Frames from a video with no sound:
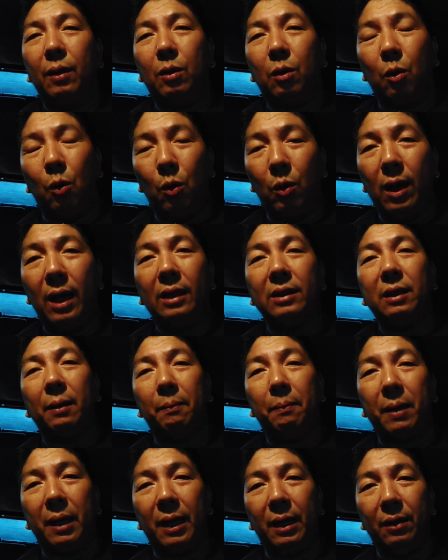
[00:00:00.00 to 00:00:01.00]
kulang sa
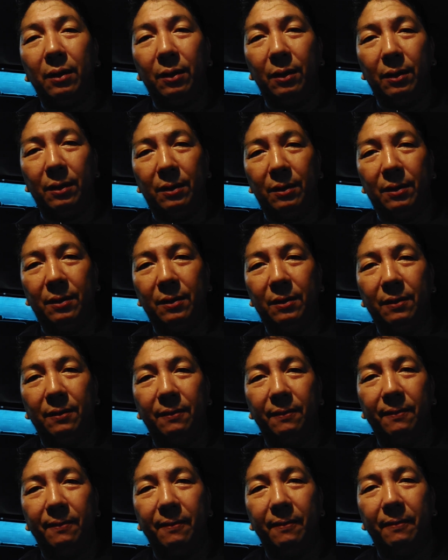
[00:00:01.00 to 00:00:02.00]
priyon.
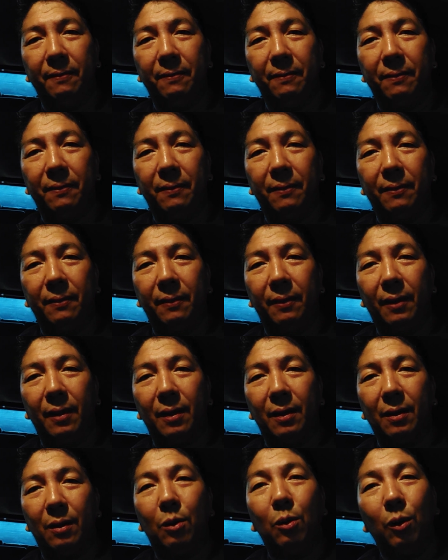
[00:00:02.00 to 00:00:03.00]

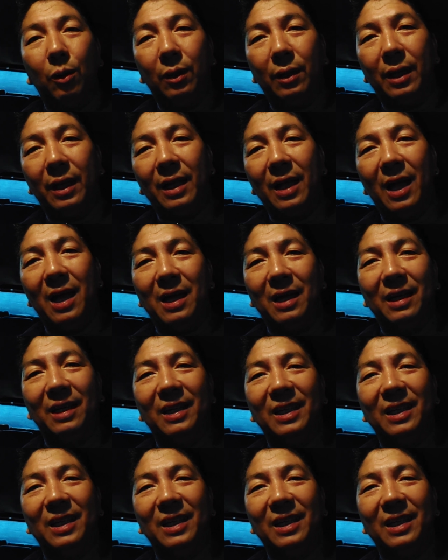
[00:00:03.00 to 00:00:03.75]
Cool din ha. Ah.